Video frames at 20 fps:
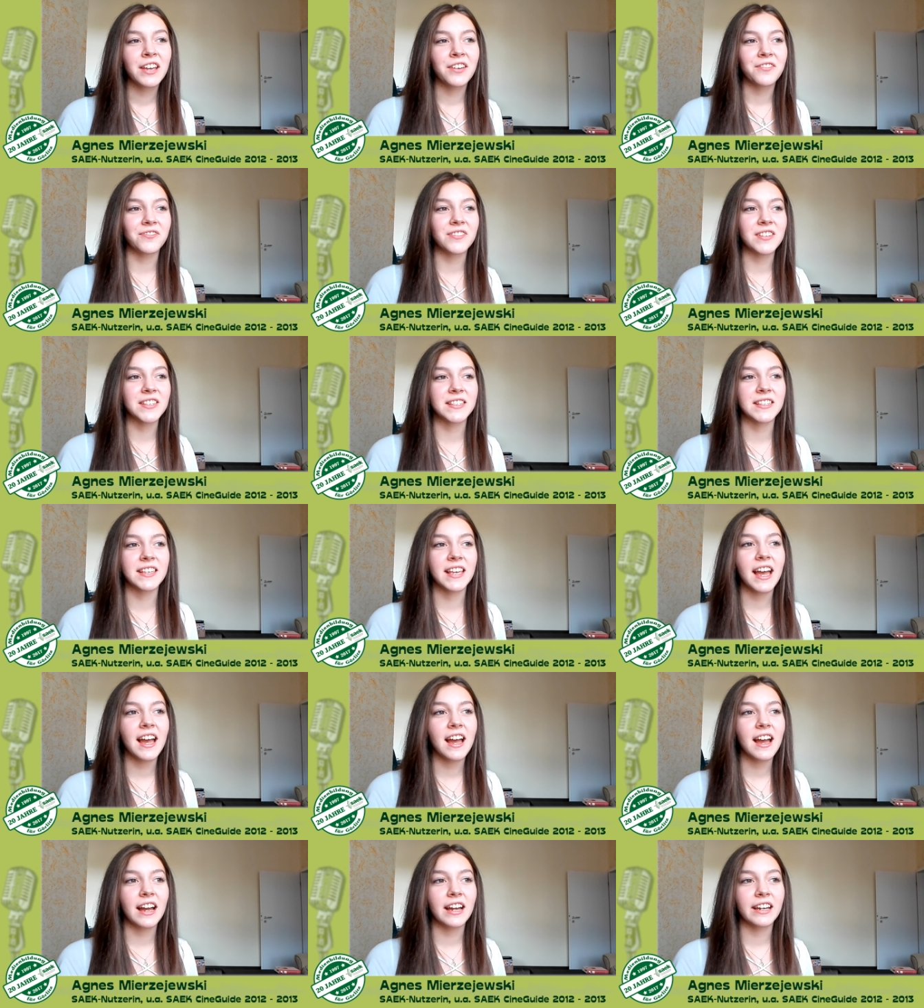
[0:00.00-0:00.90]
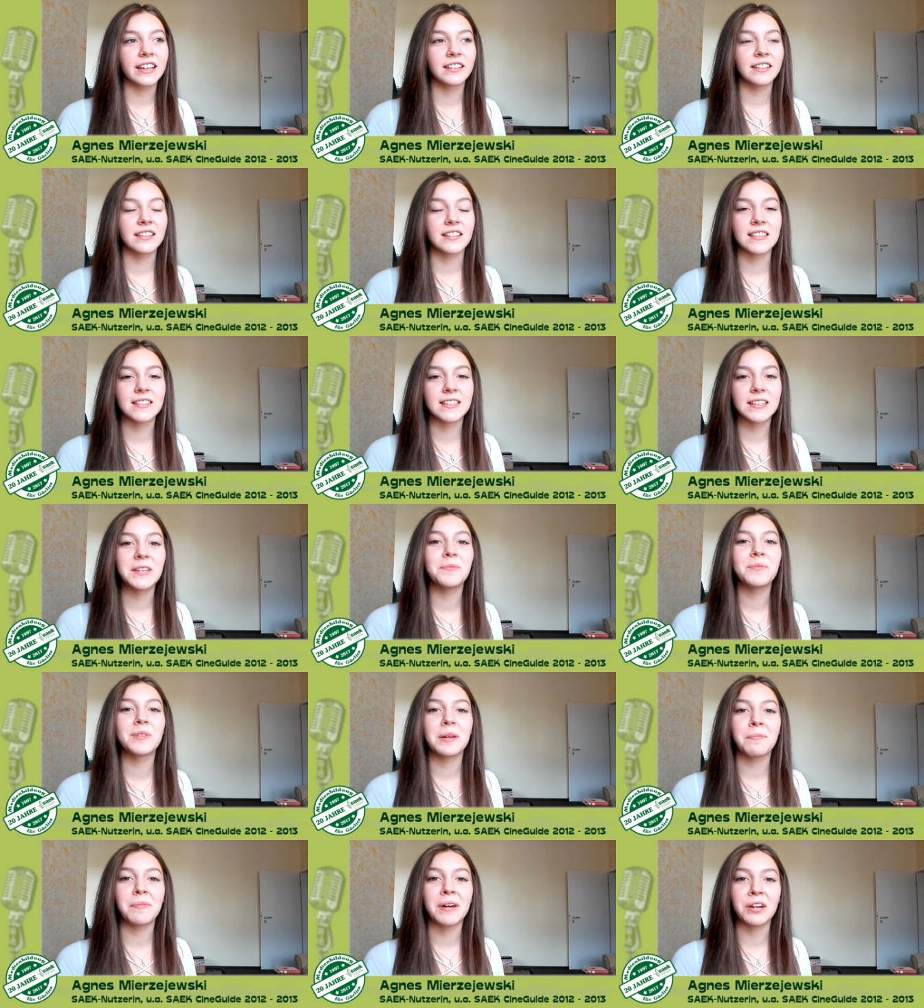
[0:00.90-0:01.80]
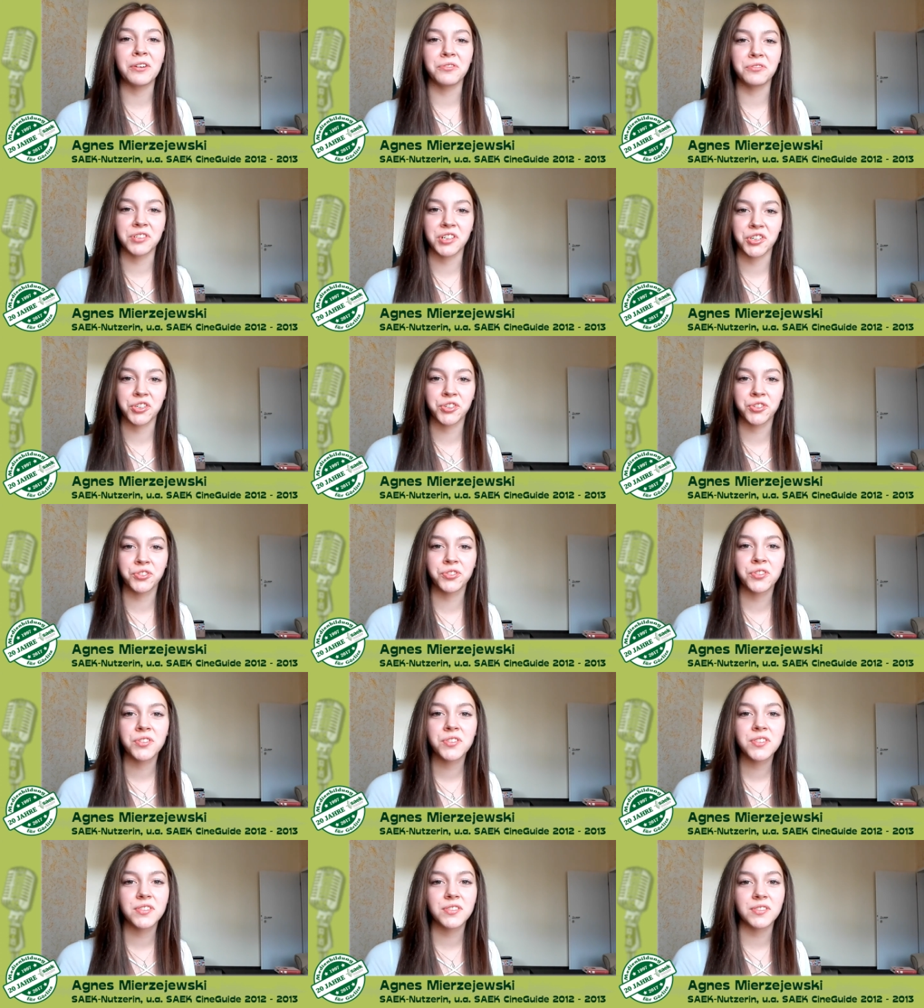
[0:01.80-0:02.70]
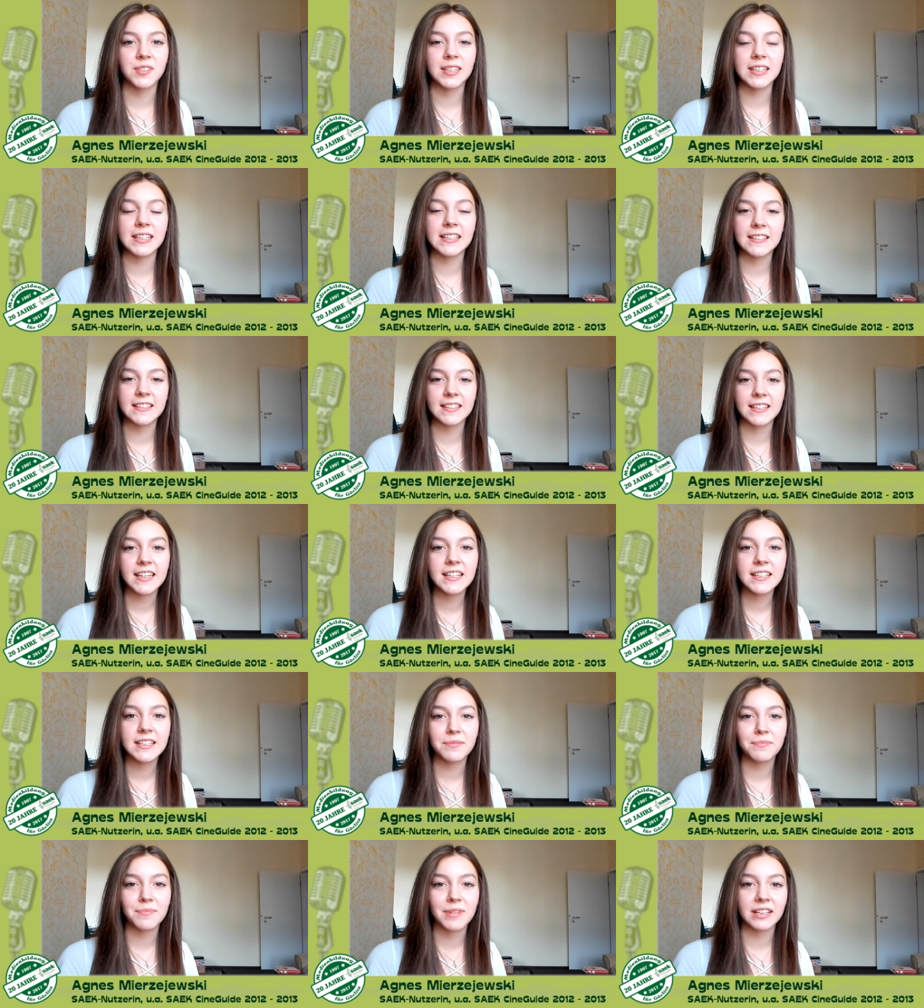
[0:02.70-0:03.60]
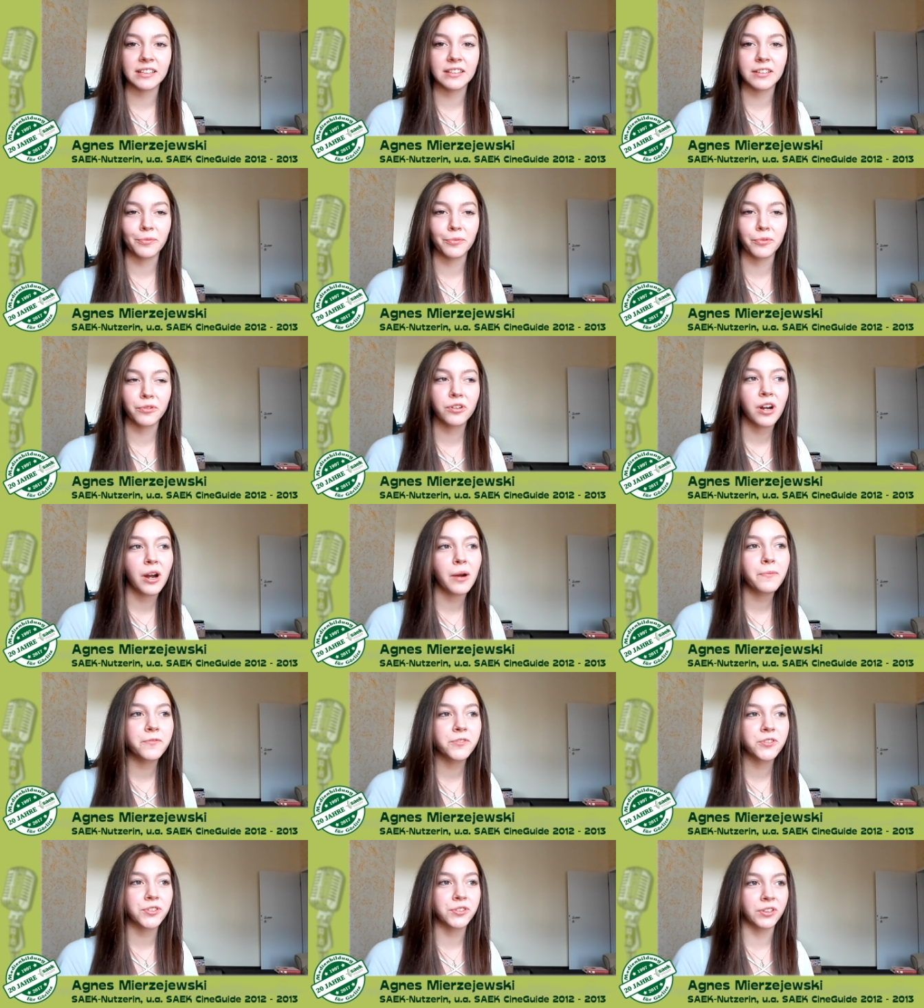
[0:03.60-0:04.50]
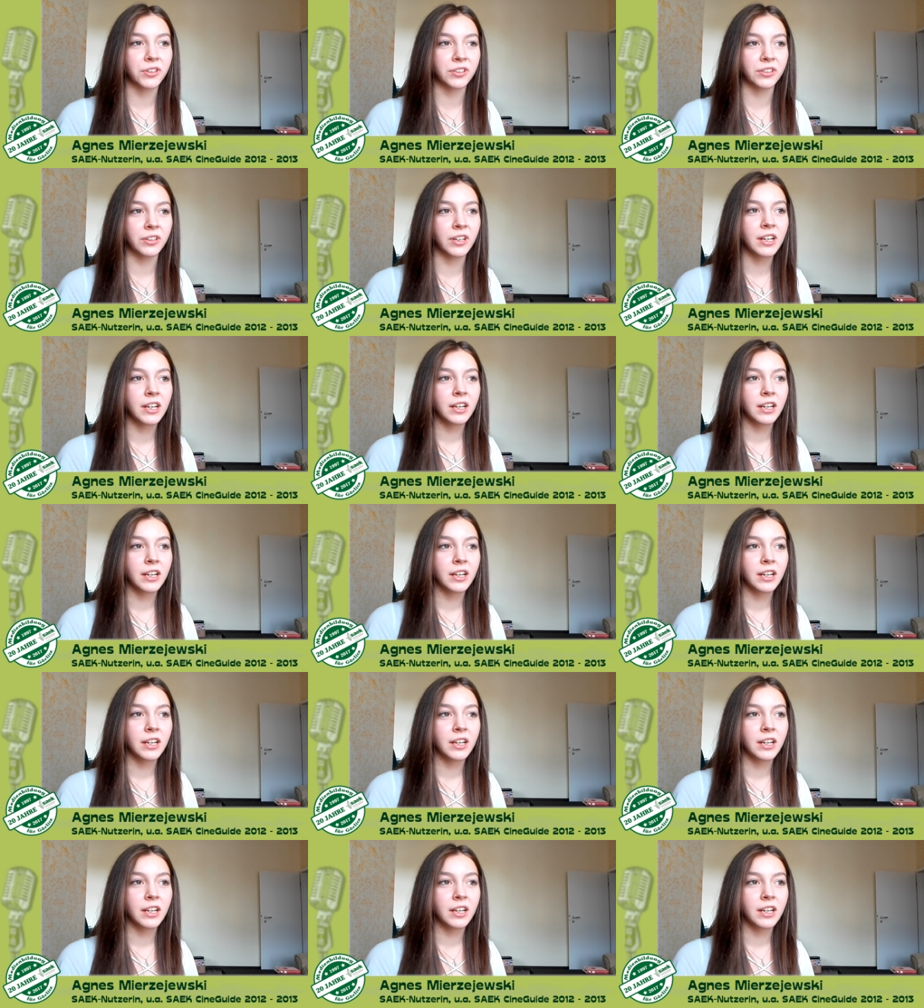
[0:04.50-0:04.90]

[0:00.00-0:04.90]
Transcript: wie sehr einen das Team dabei unterstützt, die Idee, die man im Kopf schon